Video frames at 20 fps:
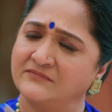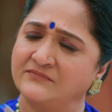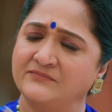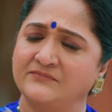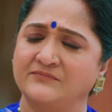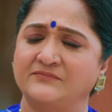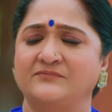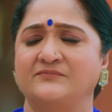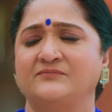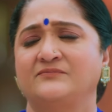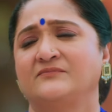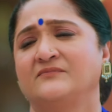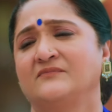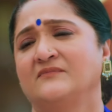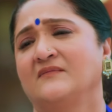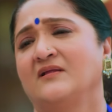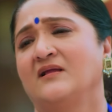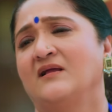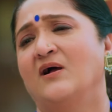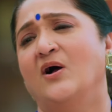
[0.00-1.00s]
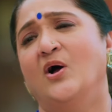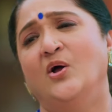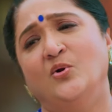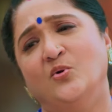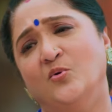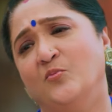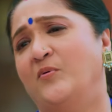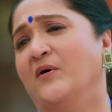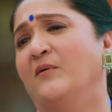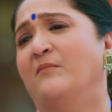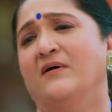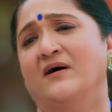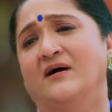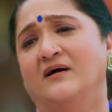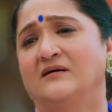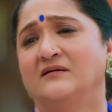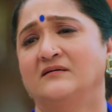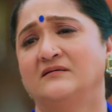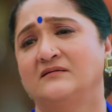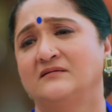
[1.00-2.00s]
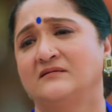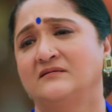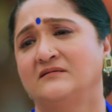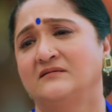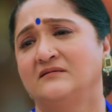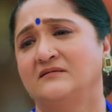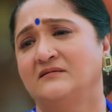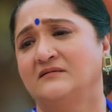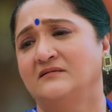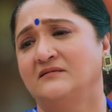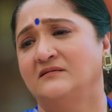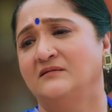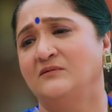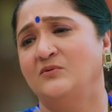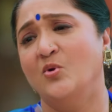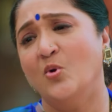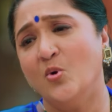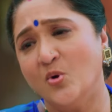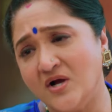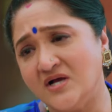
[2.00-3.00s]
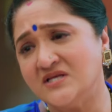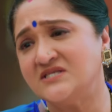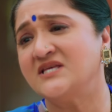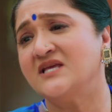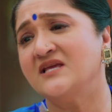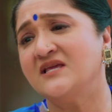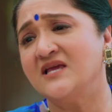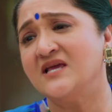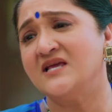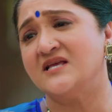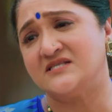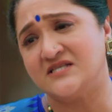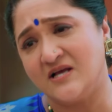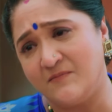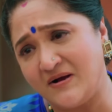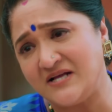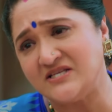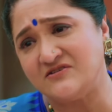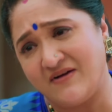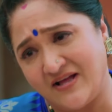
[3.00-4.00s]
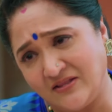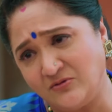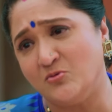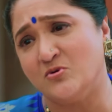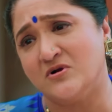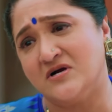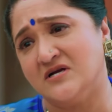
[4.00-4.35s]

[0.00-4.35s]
तो अनुपमा हम्म। लोग हंसेंगे समाज बातों